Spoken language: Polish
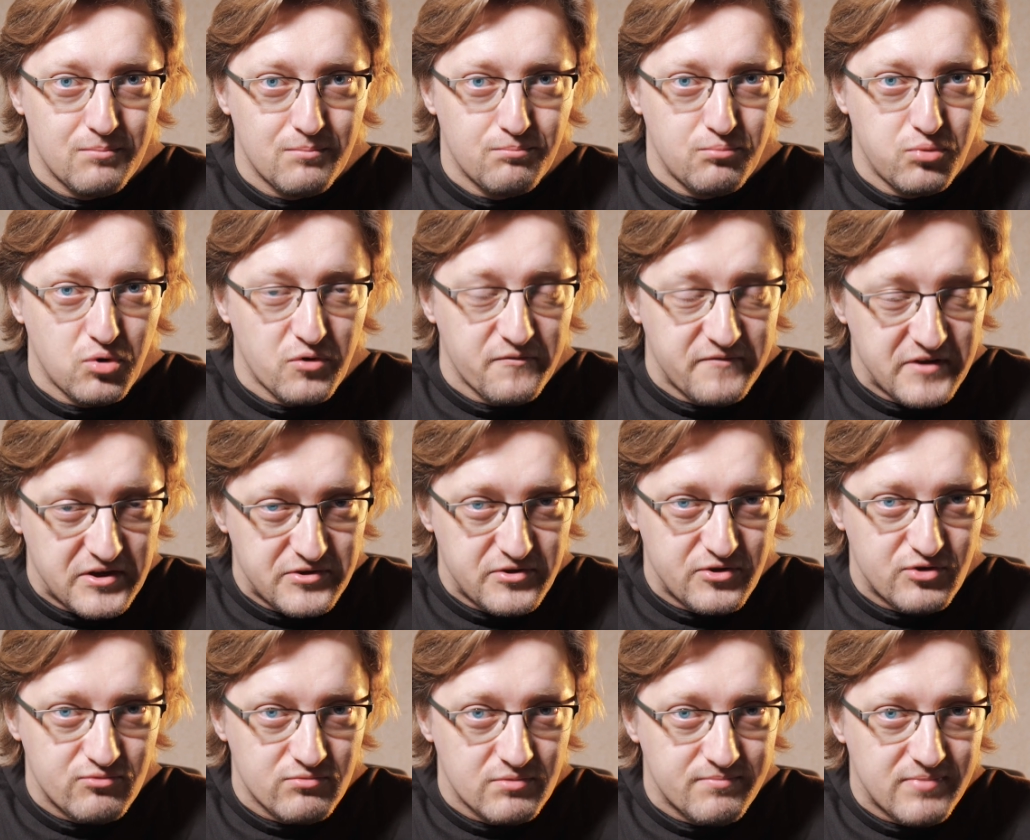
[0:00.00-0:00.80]

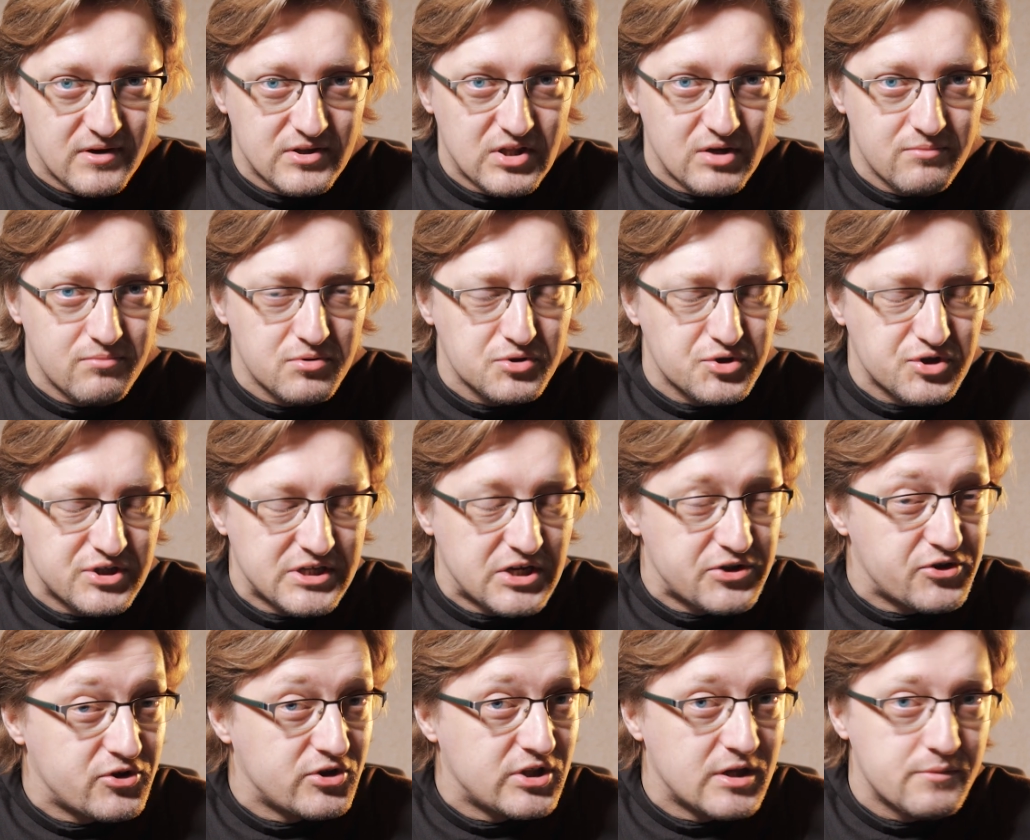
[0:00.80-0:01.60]
Powiedzieć mu, Panie Boże,
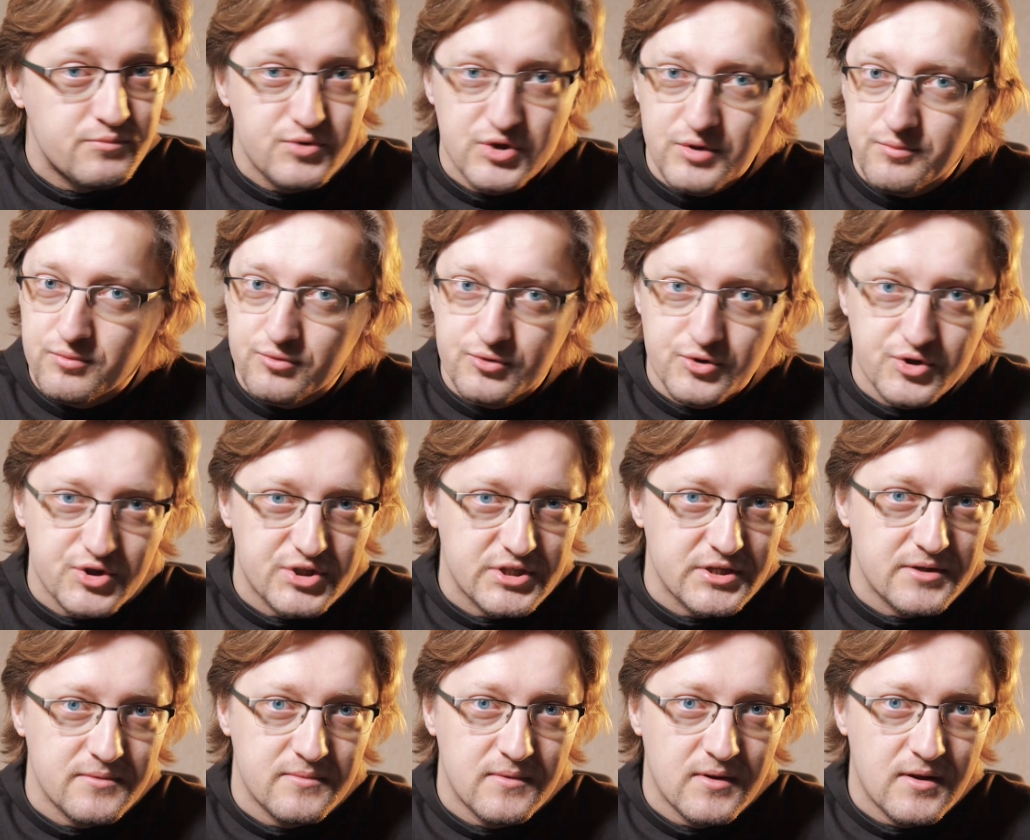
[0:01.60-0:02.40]
ja Ci nie
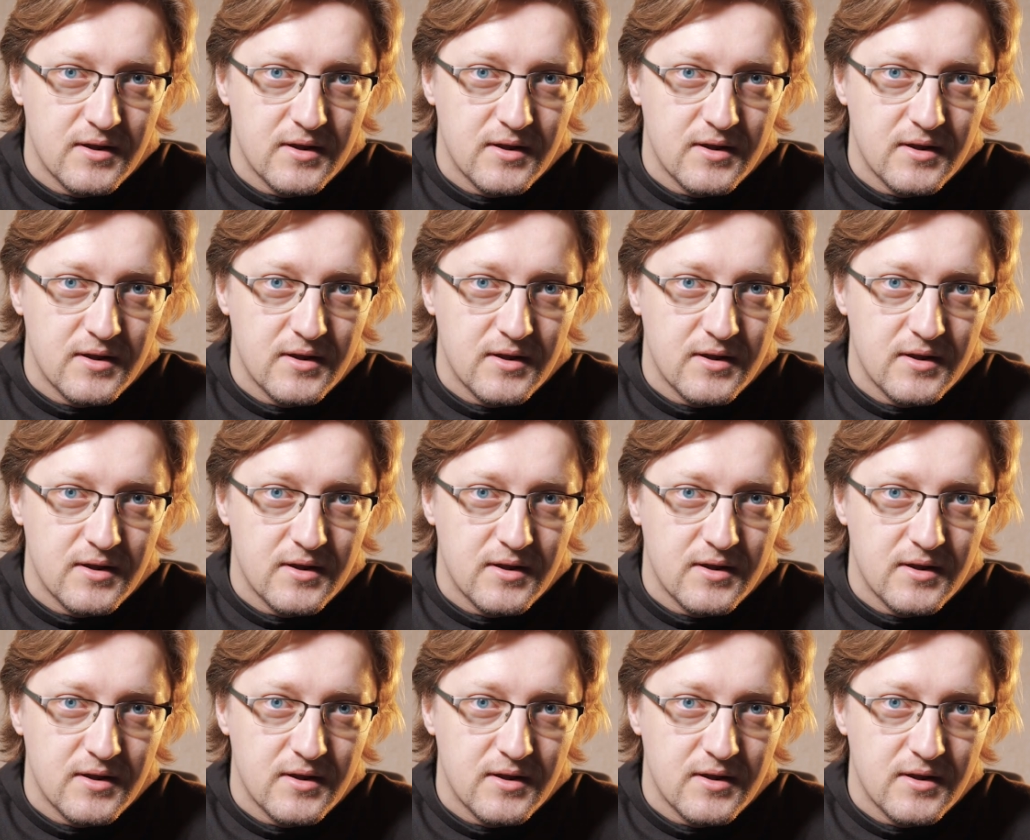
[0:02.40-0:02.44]
przepuszczę.